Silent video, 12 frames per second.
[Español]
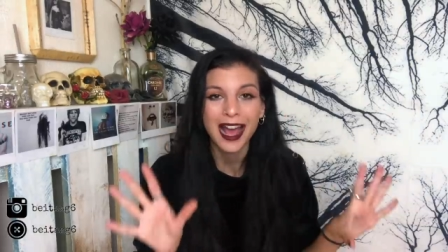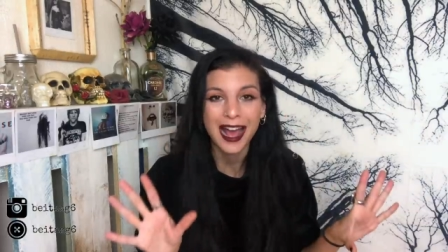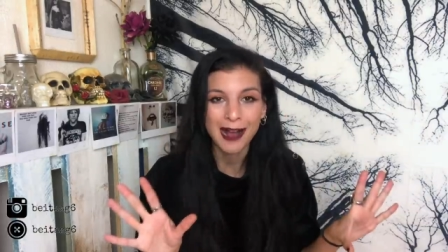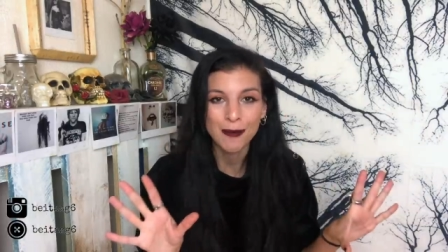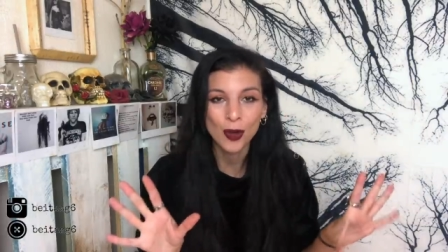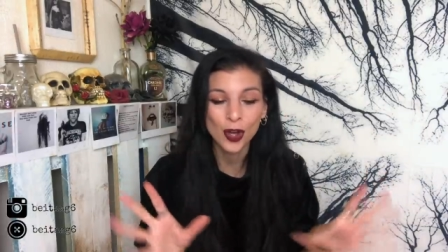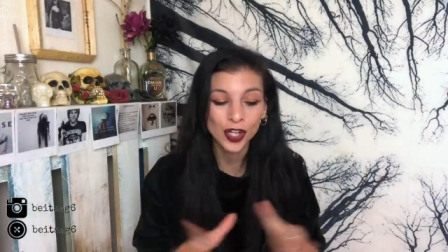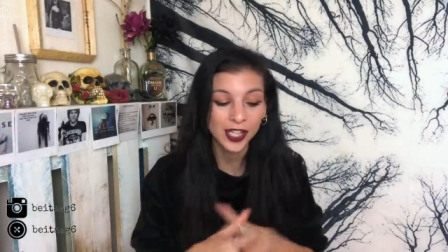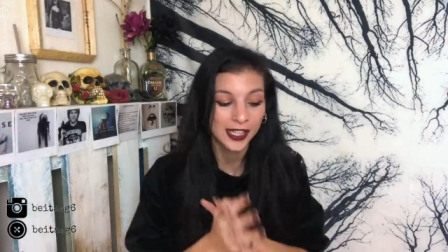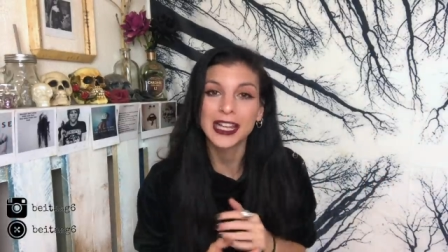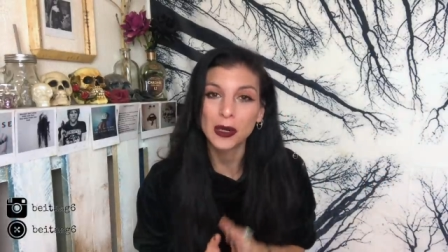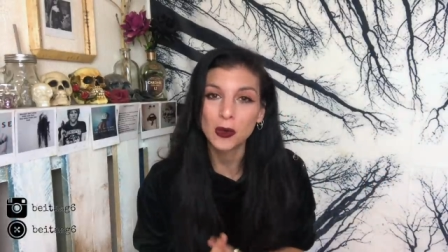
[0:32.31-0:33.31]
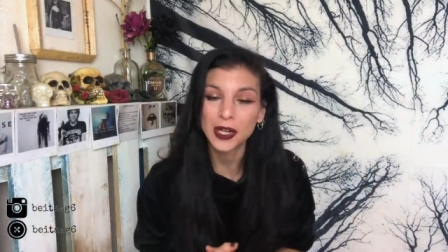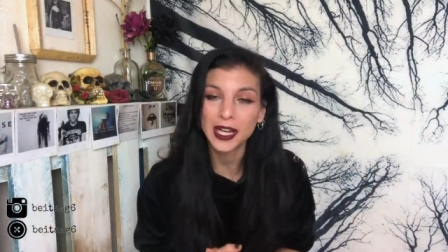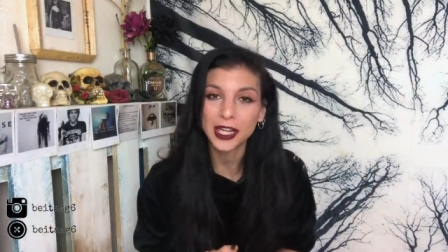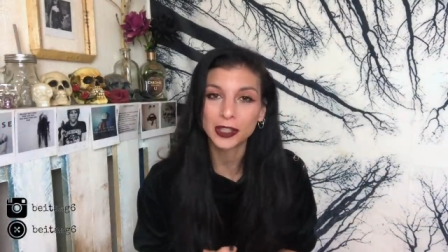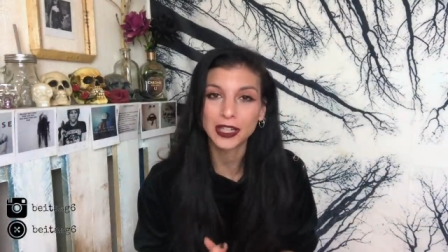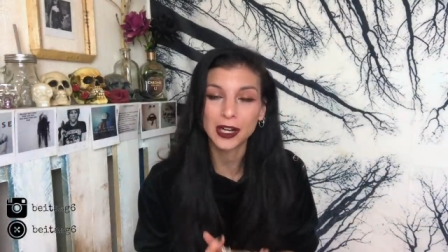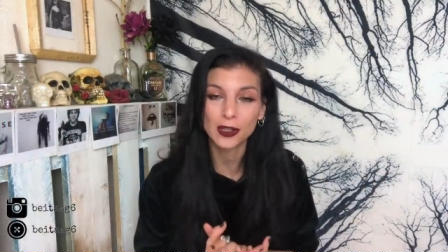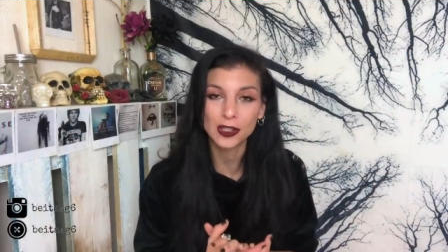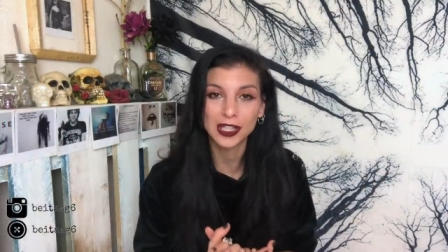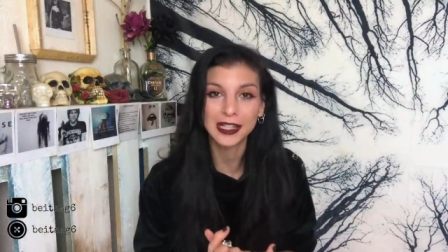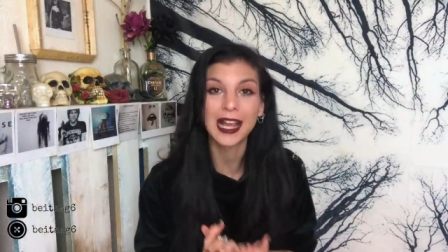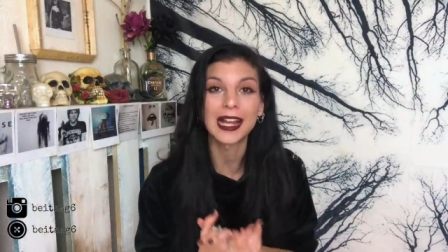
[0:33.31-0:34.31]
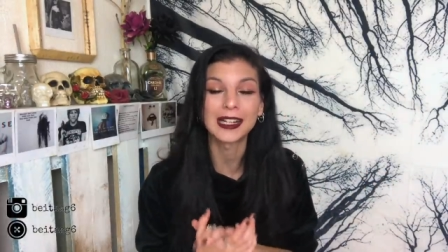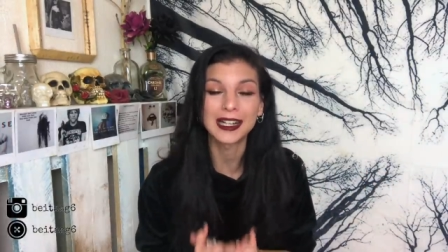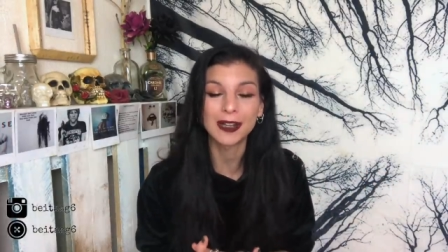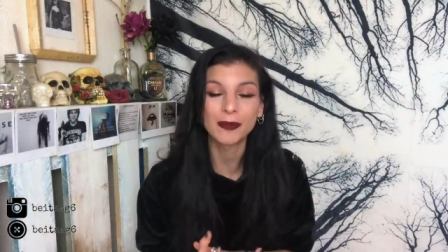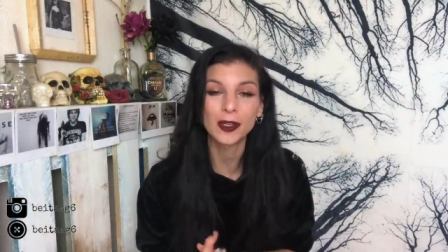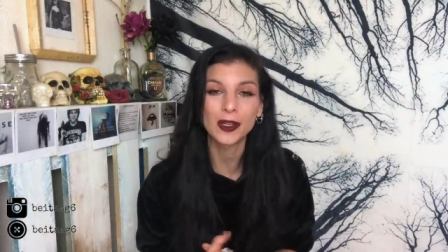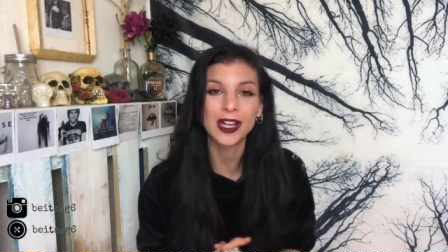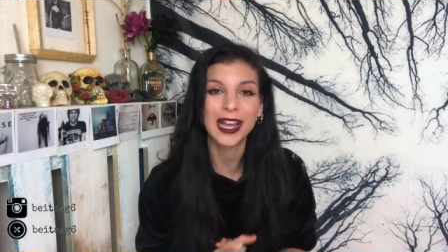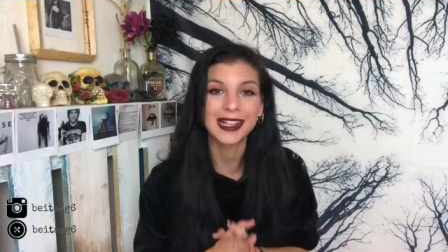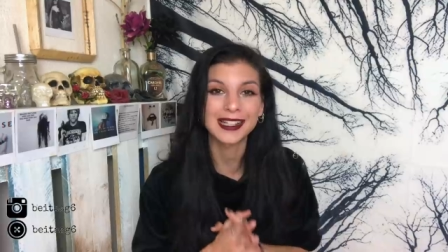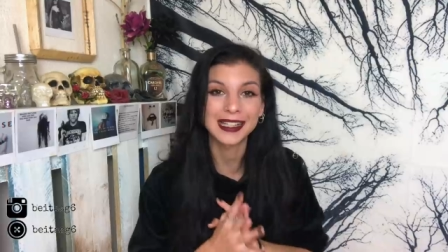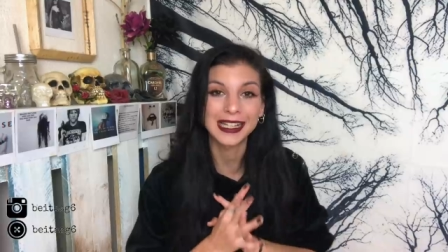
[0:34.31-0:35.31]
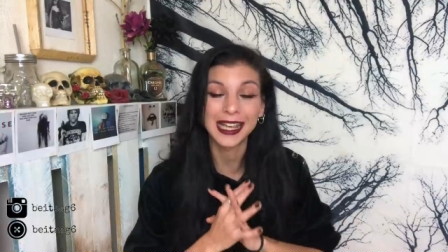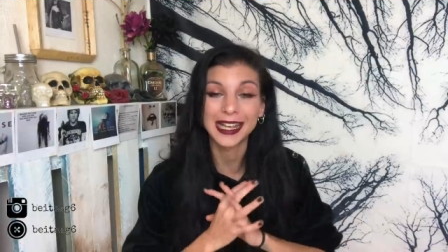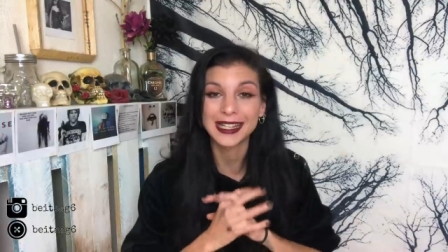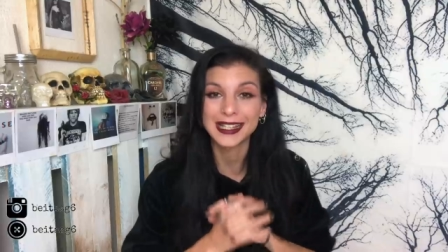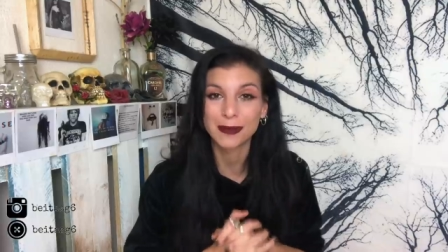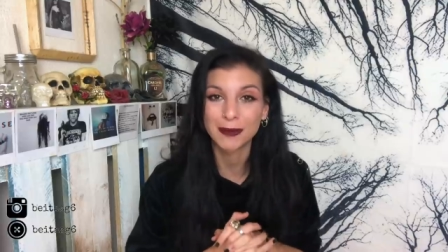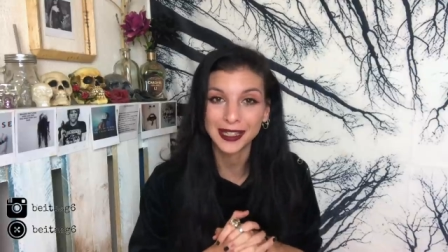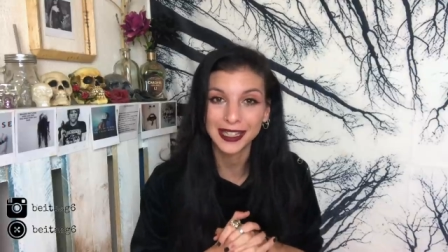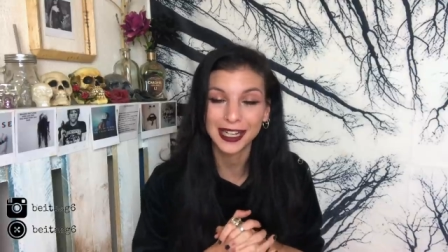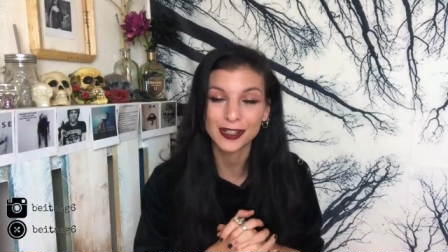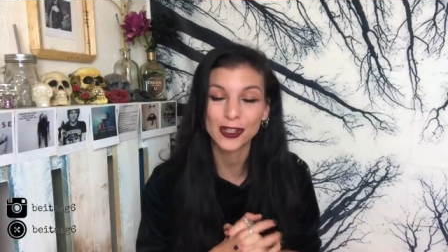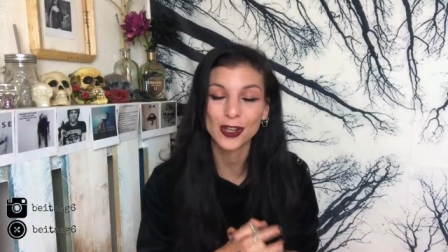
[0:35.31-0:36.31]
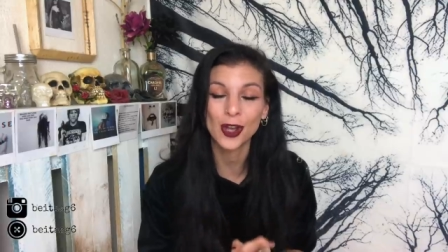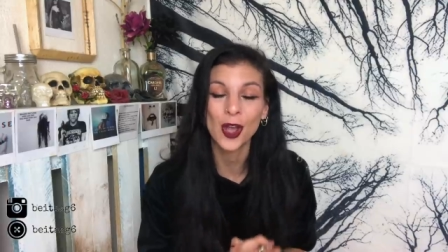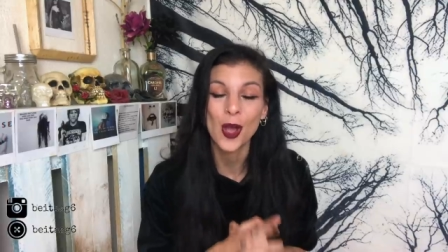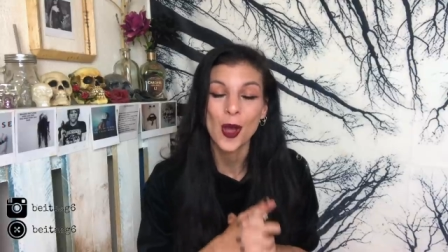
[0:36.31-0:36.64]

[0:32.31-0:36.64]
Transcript: amor y alguna que otra cosita random, así que sin más dilación,